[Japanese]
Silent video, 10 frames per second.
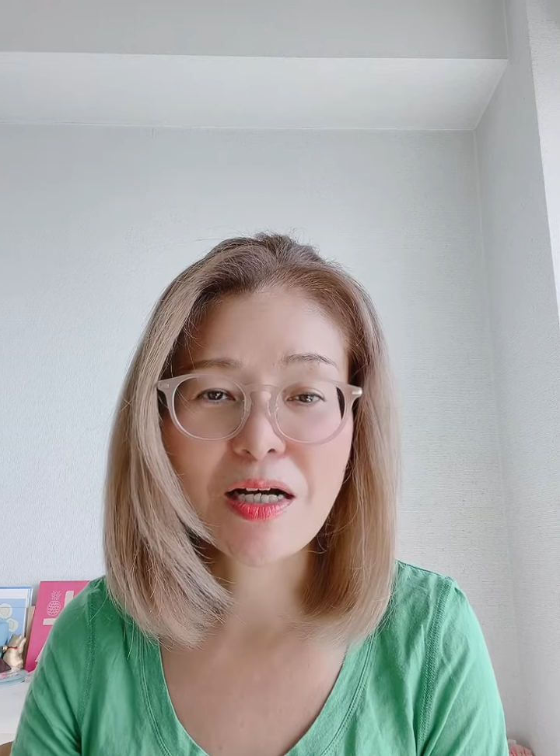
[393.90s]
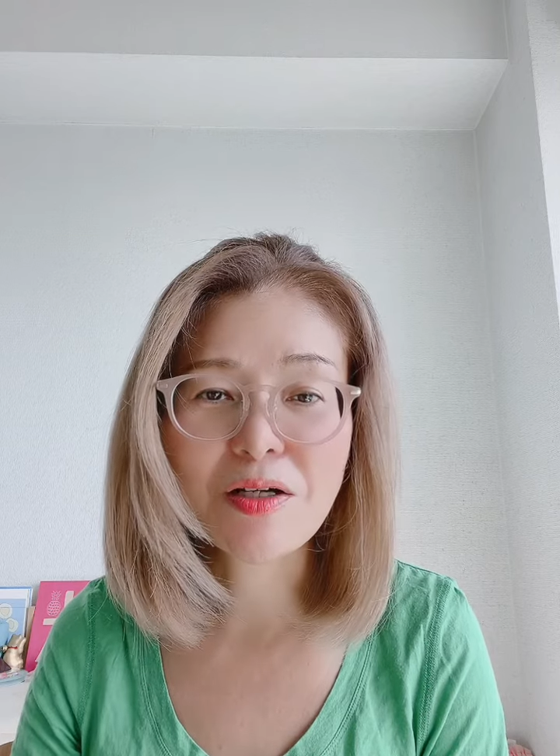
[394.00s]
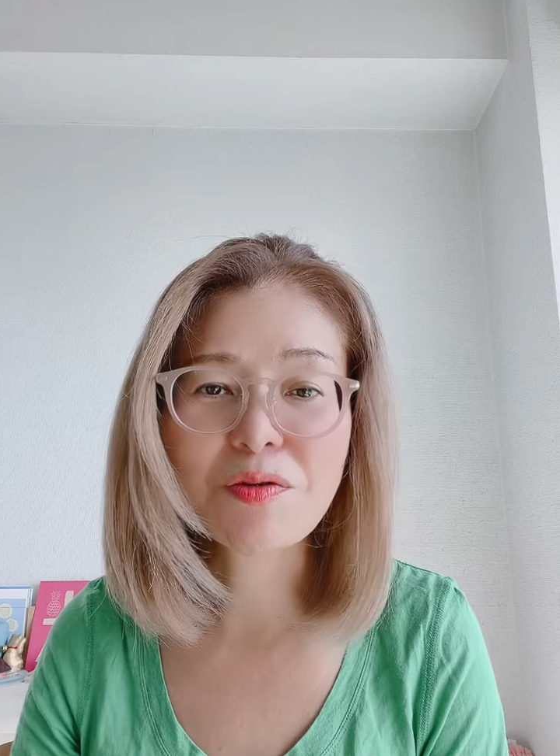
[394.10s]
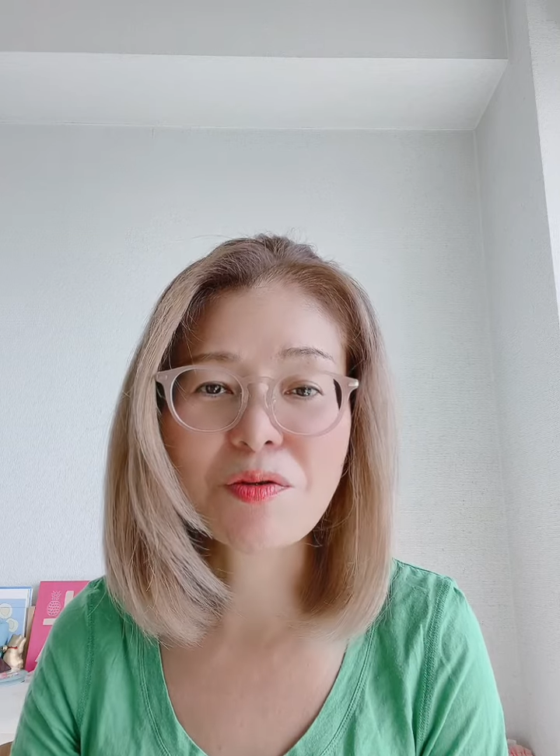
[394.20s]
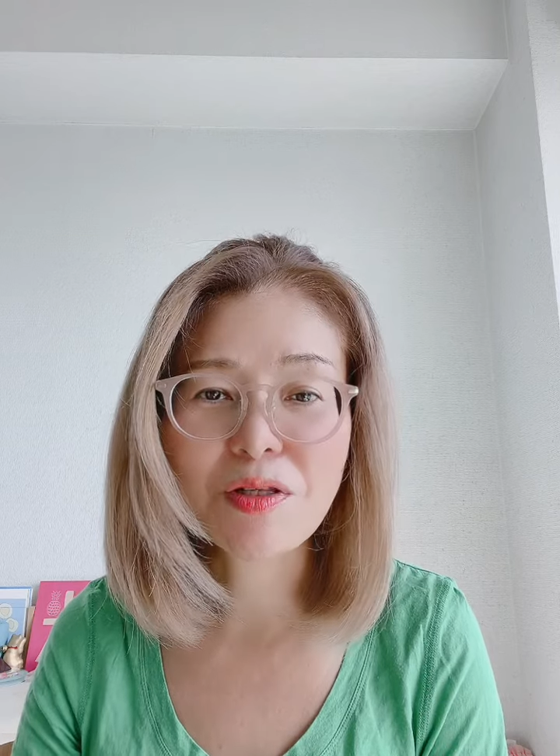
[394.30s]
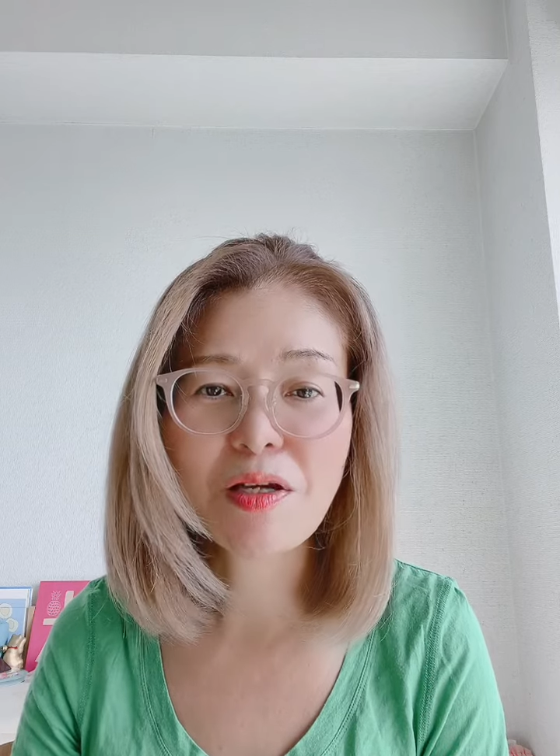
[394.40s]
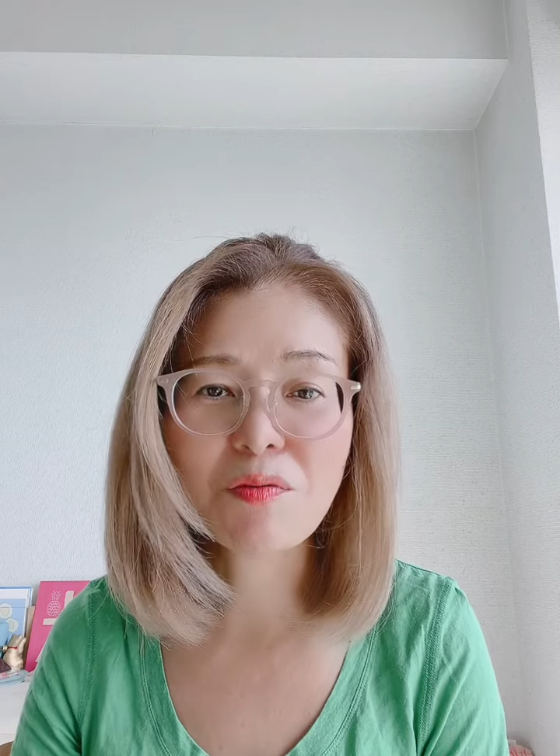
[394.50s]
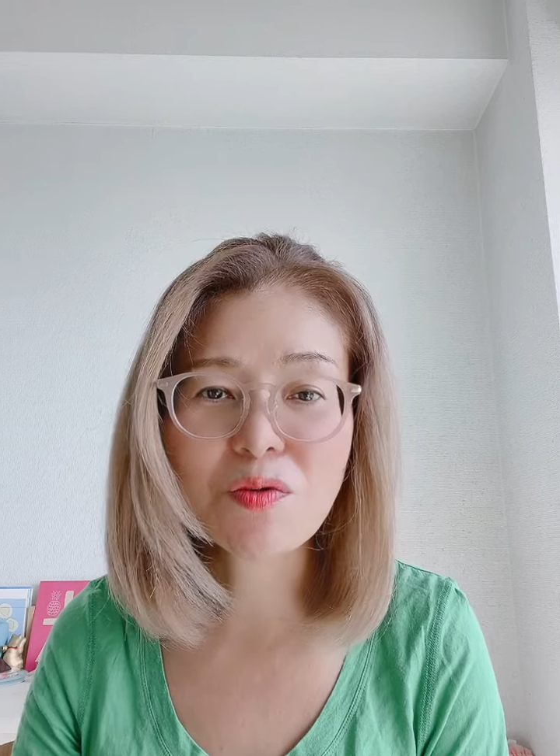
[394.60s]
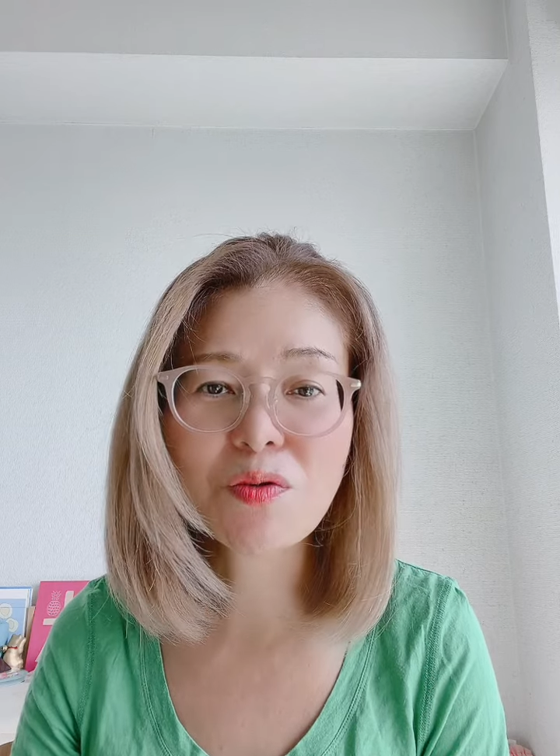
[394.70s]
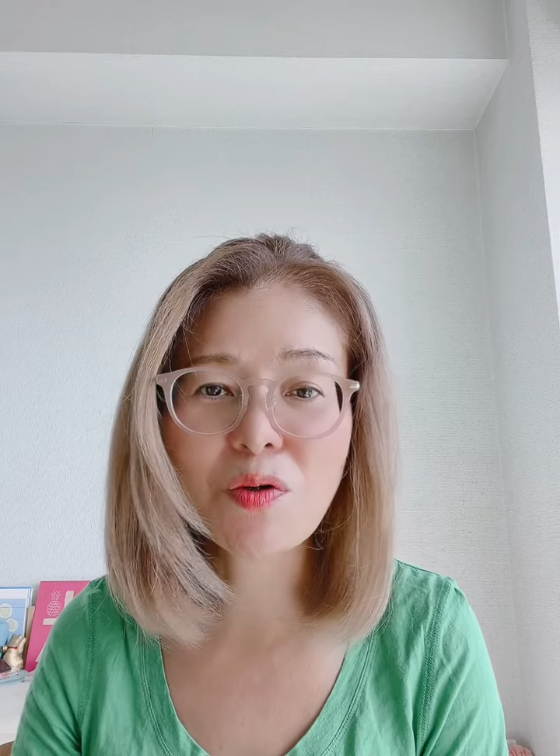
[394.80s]
あるので
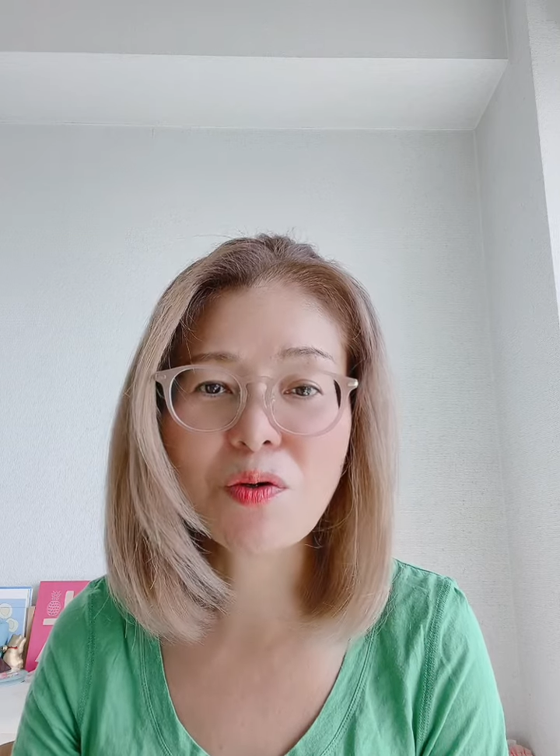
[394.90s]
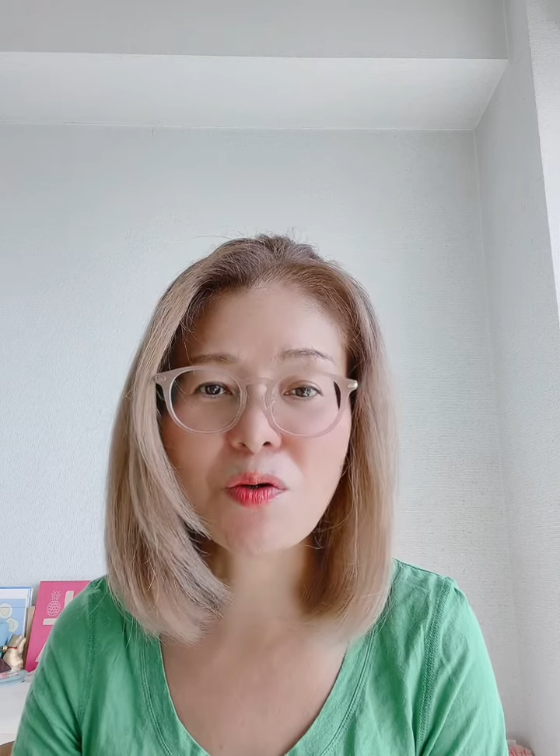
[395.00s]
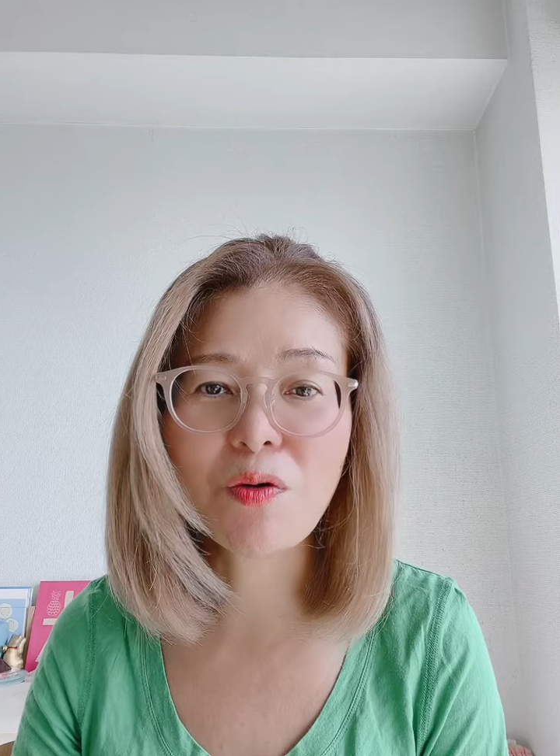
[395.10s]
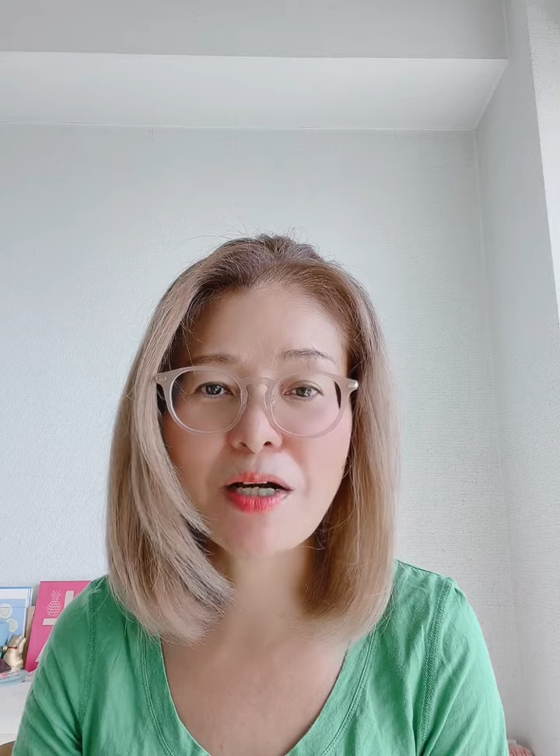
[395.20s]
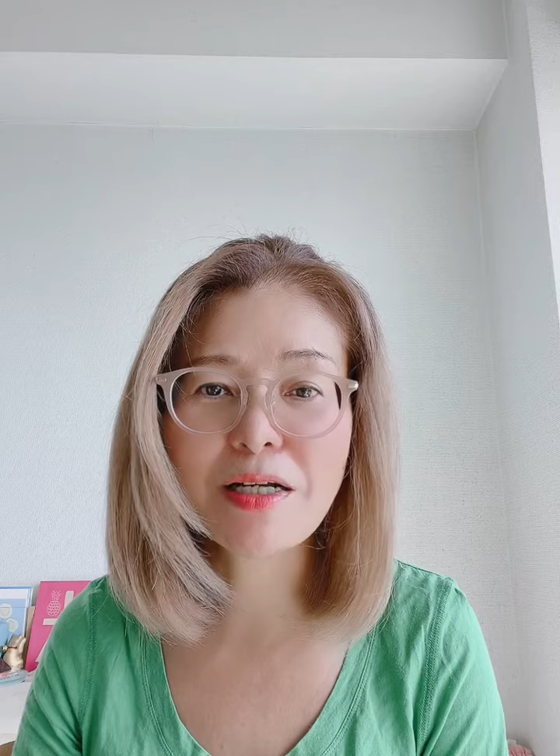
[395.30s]
ものすごい怖